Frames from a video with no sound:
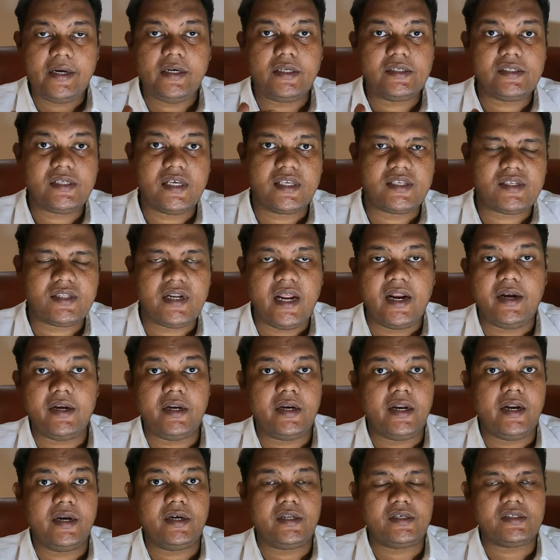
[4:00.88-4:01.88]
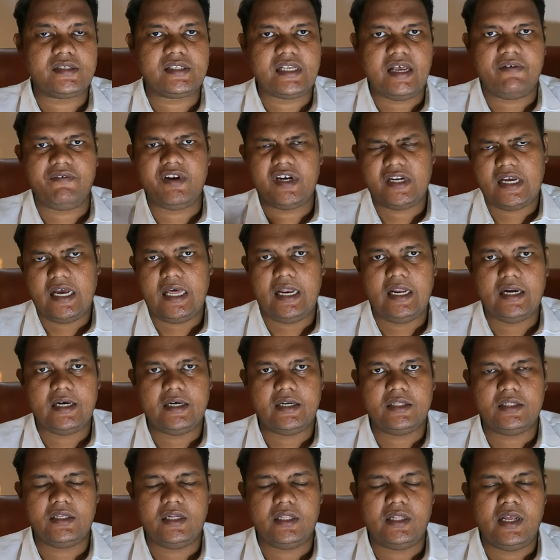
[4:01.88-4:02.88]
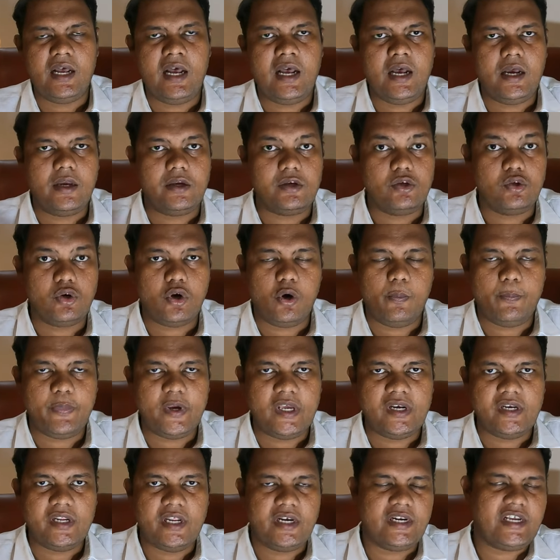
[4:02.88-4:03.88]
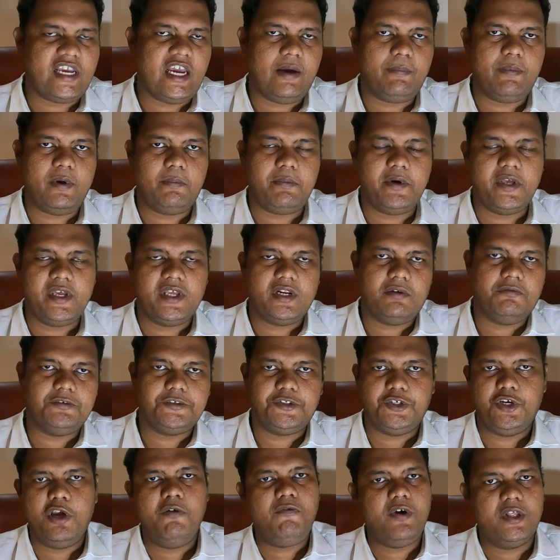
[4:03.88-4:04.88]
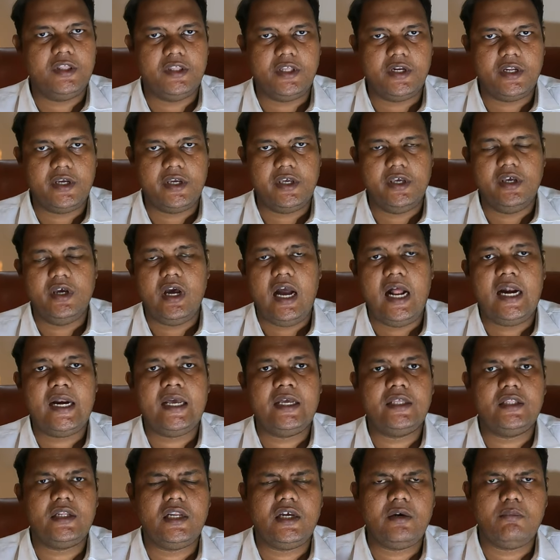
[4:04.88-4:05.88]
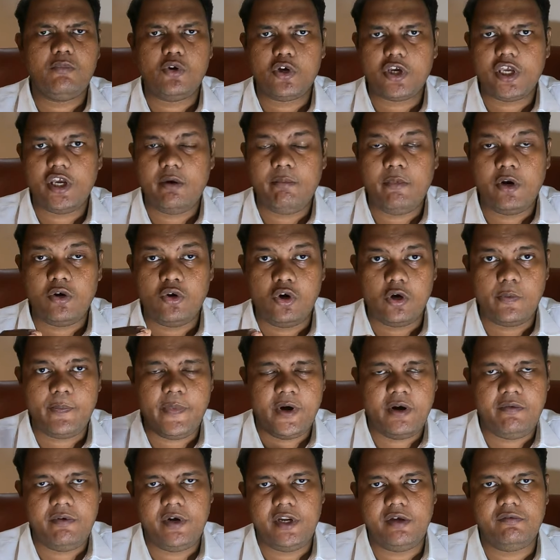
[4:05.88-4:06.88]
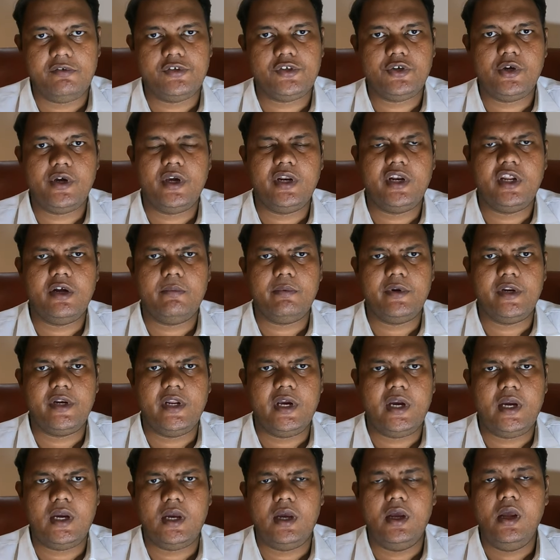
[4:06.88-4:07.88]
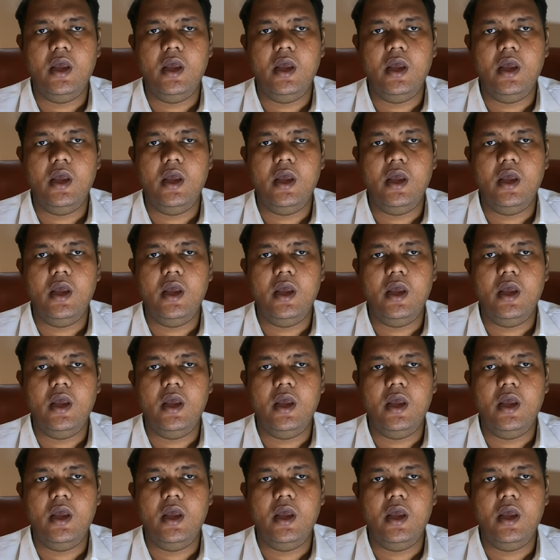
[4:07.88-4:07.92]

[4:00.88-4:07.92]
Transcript: நைன்டி சிக்ஸ் நைன்டீன் நைன்டி செவன் காலகட்டத்தில் தான் யூரோப்பியன் என்கேப் அப்படிங்கிற விஷயம் வந்திருக்கு ஆனால் இதில் முக்கியமாக நோட் பண்ண வேண்டிய விஷயம் என்ன அப்படின்னா